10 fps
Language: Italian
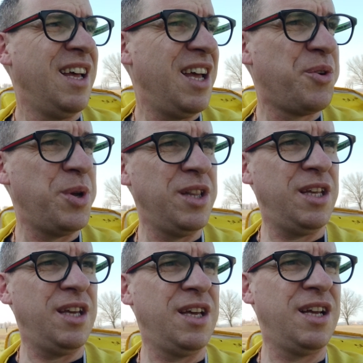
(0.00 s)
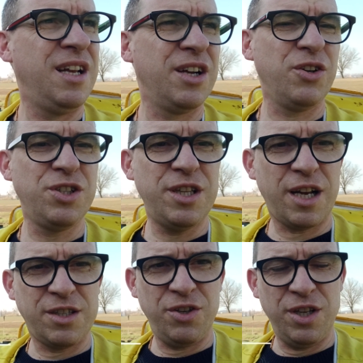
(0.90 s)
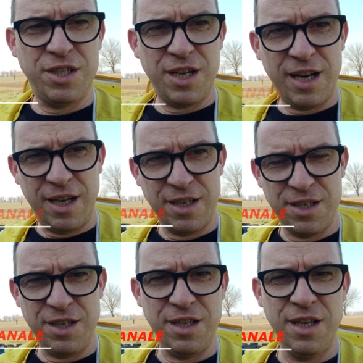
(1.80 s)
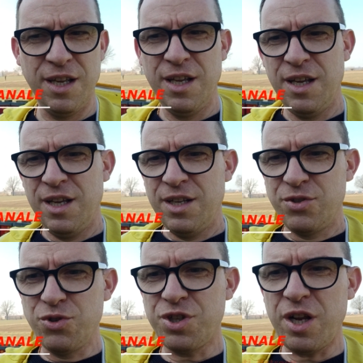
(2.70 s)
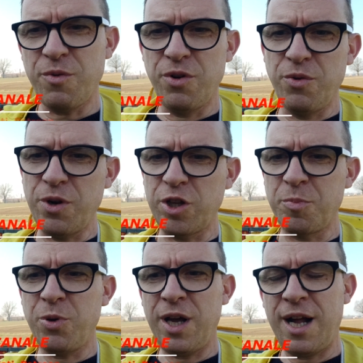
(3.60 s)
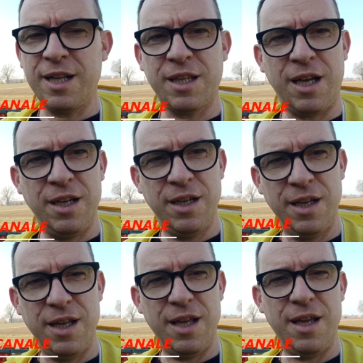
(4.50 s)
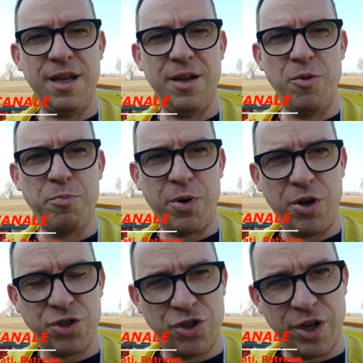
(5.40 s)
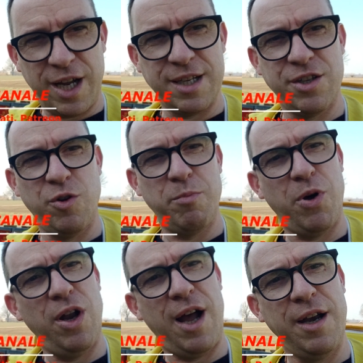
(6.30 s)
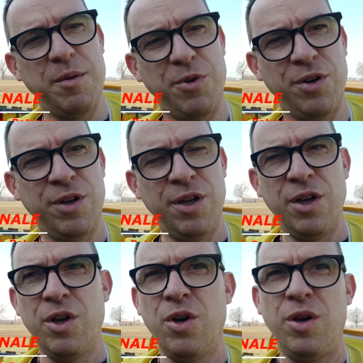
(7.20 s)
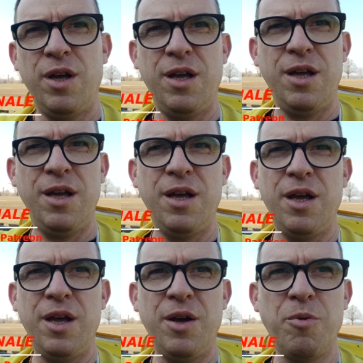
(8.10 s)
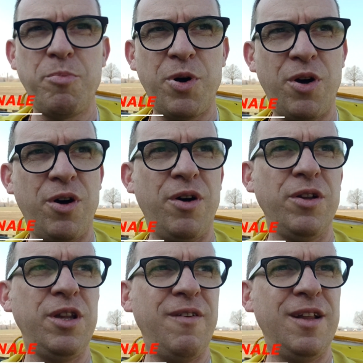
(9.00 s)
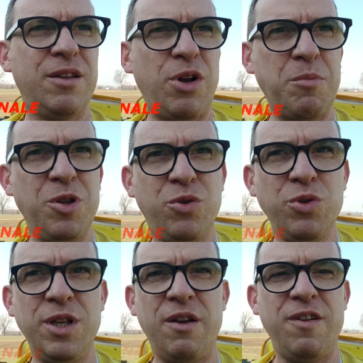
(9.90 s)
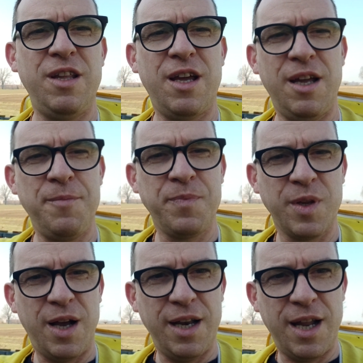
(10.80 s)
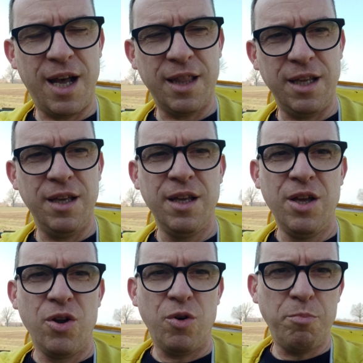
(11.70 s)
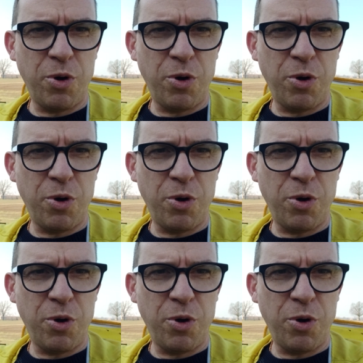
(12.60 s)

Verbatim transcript: e quindi le considerazioni si, si susseguono una dopo l'altra e eh, un po' scoraggiano un po' l'animo. Eh, un po' diventa un'abitudine vedere annate con